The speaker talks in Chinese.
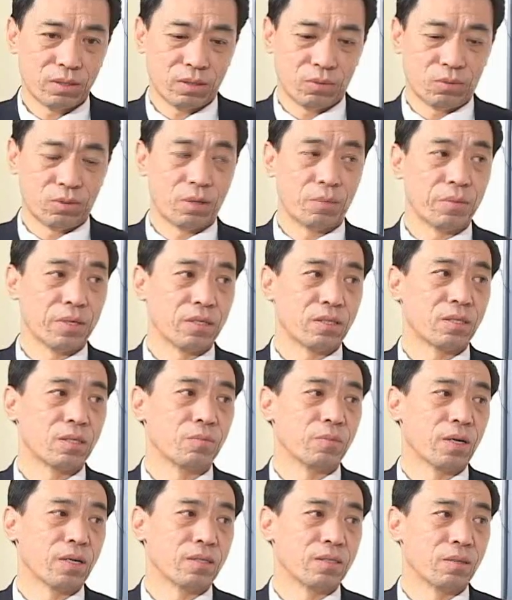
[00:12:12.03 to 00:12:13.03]
有点名气
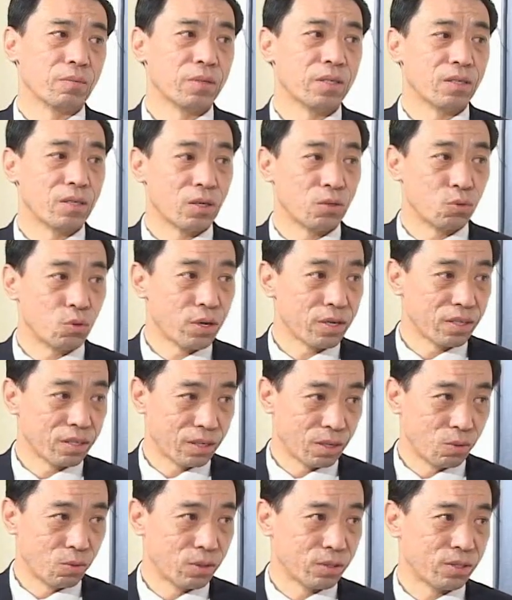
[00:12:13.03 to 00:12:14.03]
嘛，人们也愿意
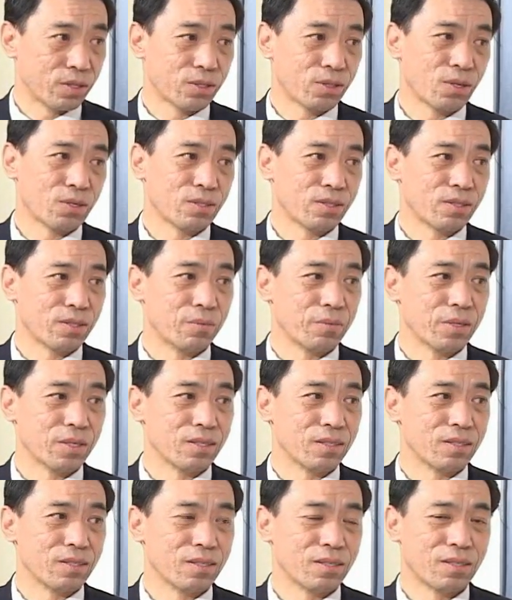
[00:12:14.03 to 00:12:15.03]
给我介绍这些
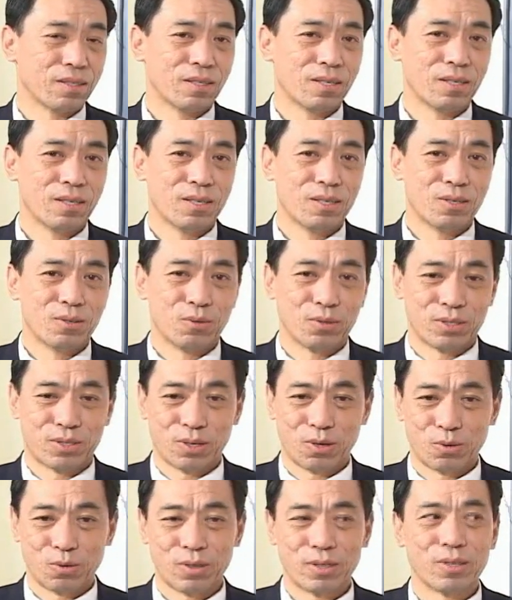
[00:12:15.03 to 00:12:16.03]
名医。我
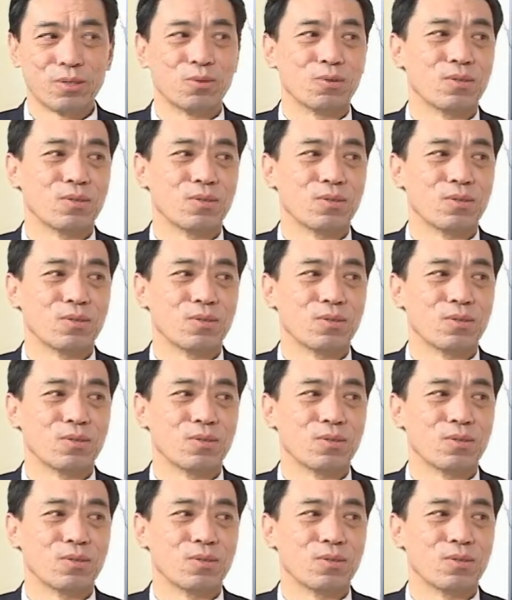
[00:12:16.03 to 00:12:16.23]
找过很